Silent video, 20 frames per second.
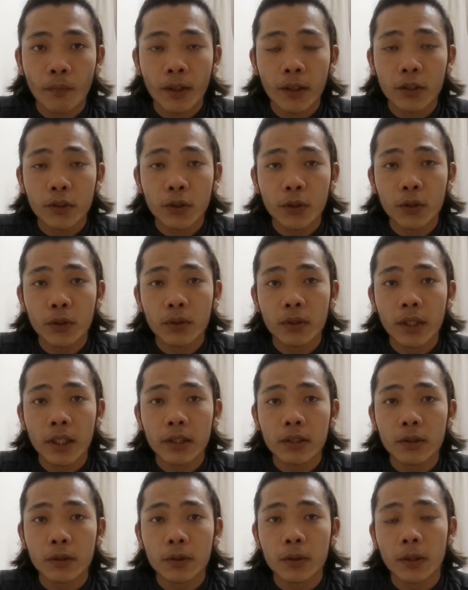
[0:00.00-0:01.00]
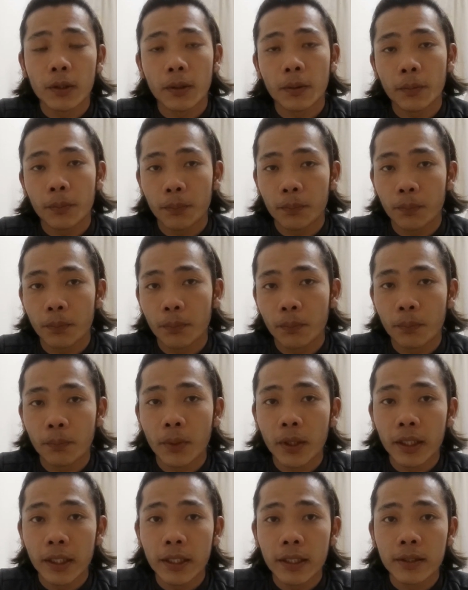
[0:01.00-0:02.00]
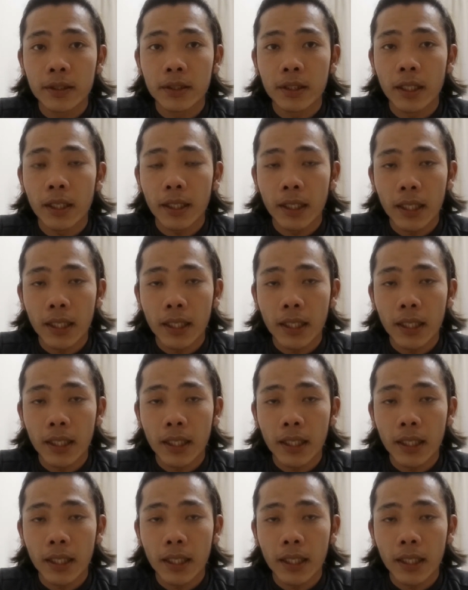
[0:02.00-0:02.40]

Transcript: so yun guys no sa pag i-instruct